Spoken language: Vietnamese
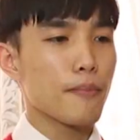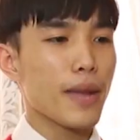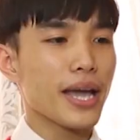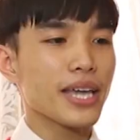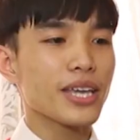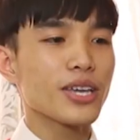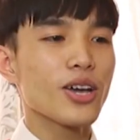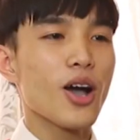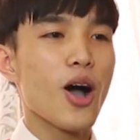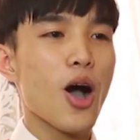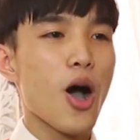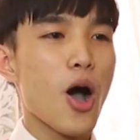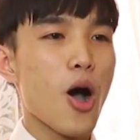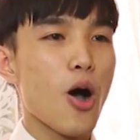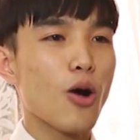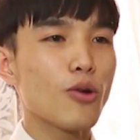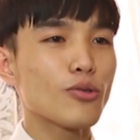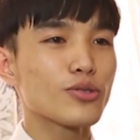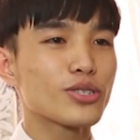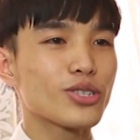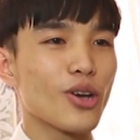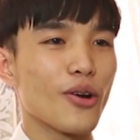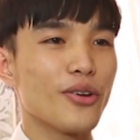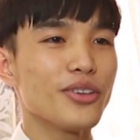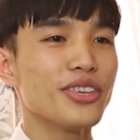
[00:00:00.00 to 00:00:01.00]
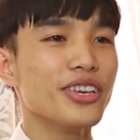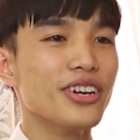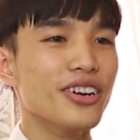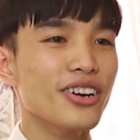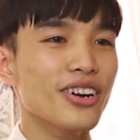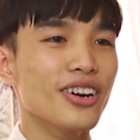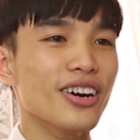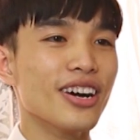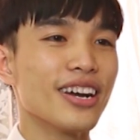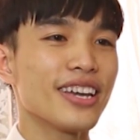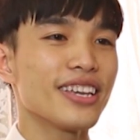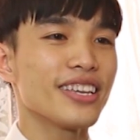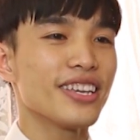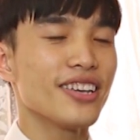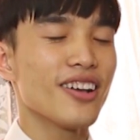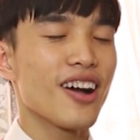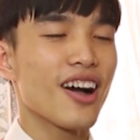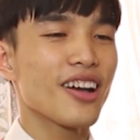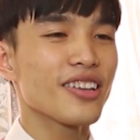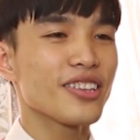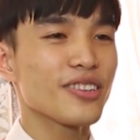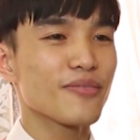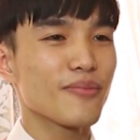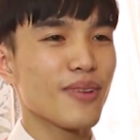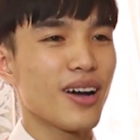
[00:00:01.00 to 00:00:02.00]
máy ngố sợi dừa hay gì
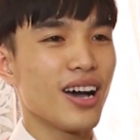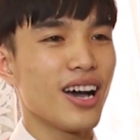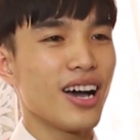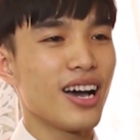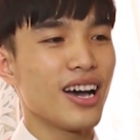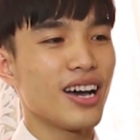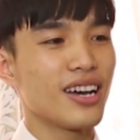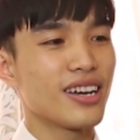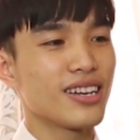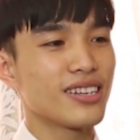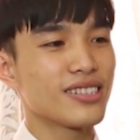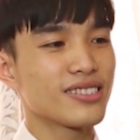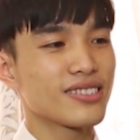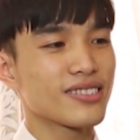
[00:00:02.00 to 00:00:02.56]
đó nhưng mà